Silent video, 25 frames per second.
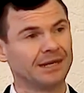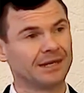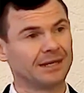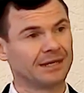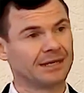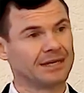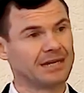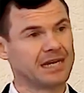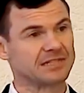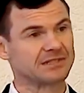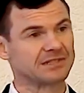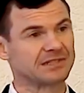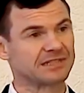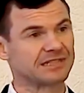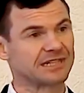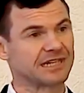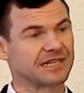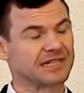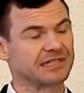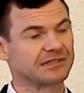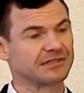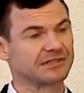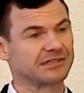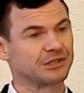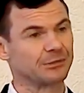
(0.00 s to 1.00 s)
Jesus
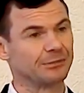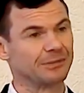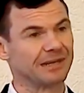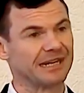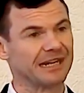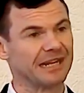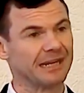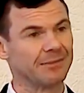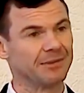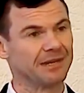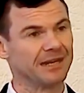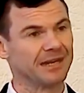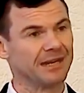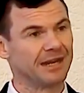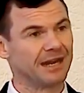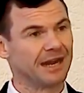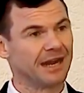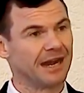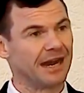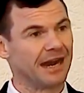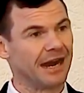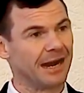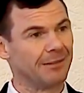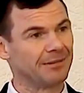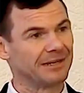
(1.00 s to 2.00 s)
Christus übergeben,
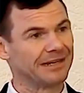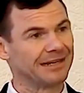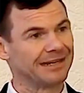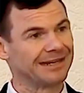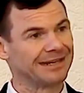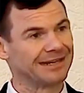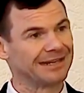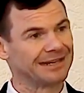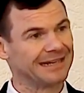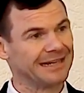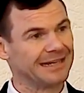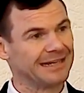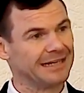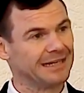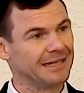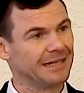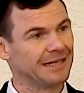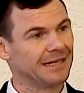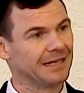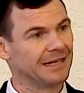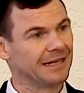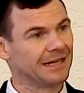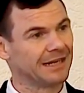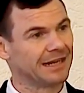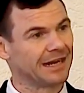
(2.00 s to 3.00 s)
aber da
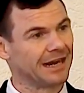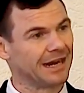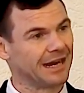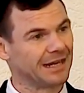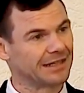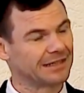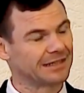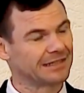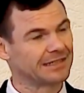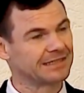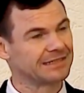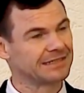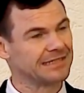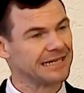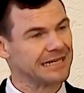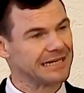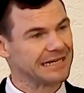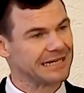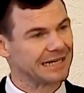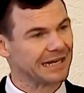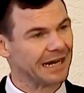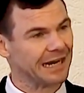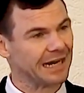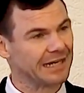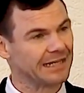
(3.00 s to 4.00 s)
innen hatte sie
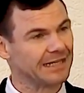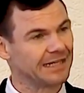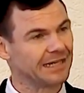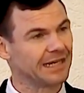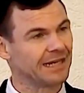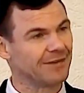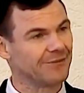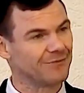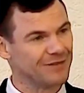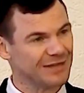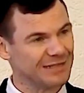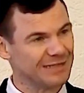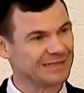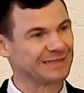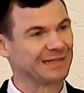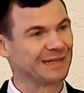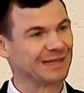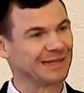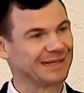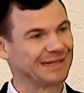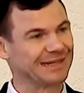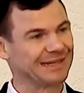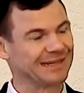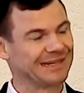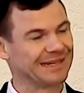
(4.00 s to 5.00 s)
keine
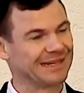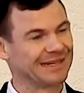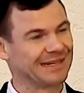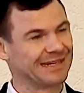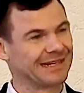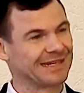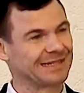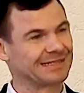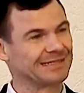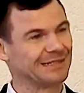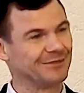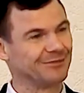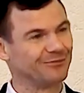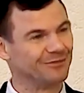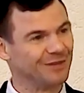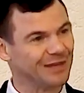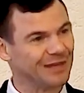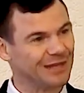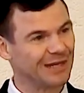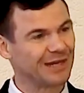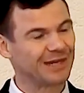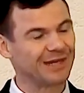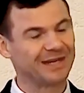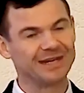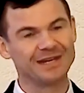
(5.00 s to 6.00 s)
Gewissheit, dass sie
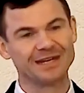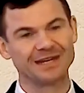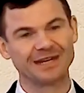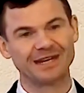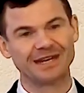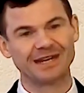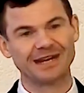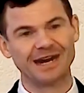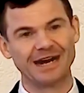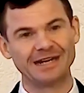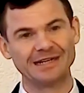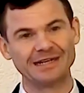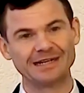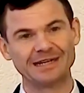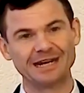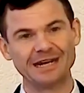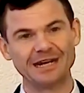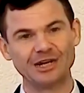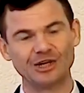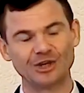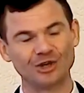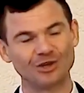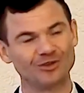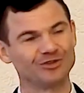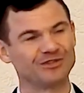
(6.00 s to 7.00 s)
wirklich ein
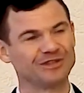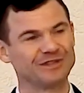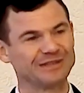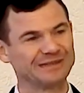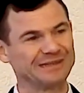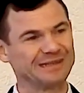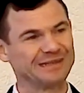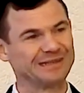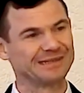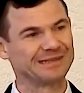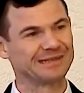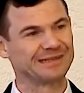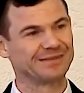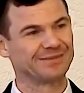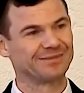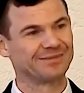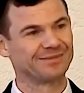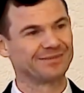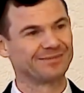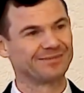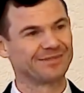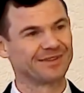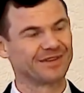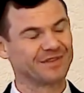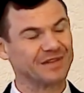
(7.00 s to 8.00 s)
Kind Gottes ist
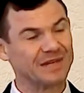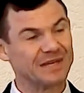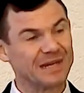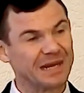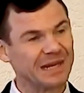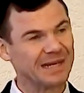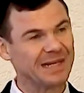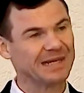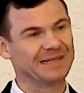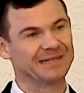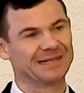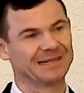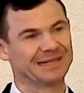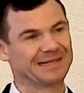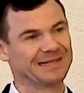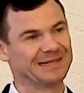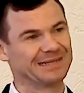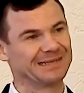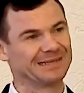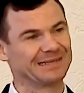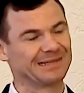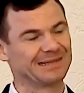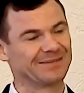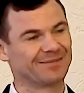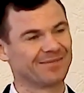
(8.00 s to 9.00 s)
dass sie gerettet
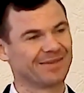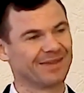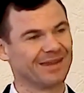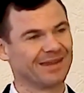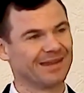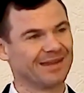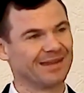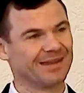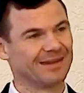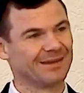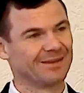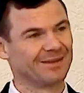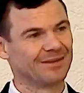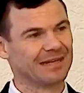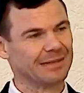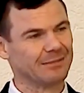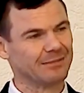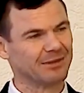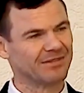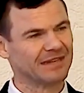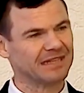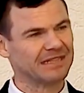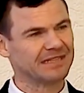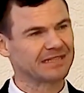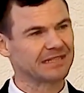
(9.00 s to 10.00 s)
ist. Und
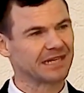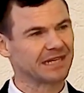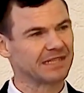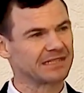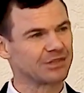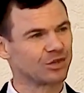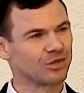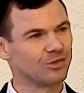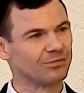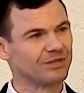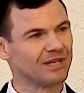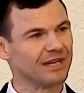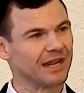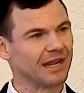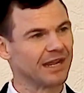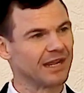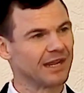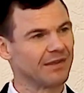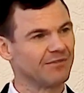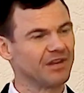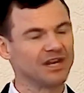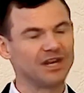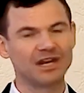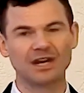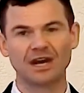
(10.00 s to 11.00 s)
immer wenn es dann so um die
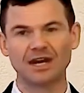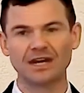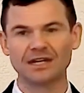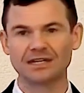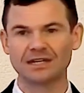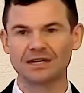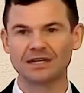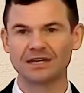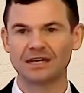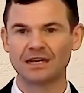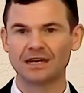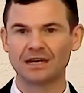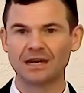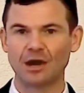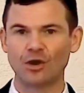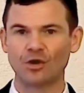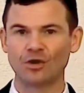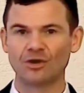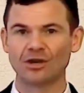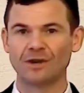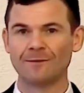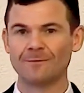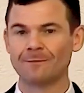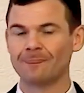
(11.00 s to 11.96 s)
Ewigkeit ging, auch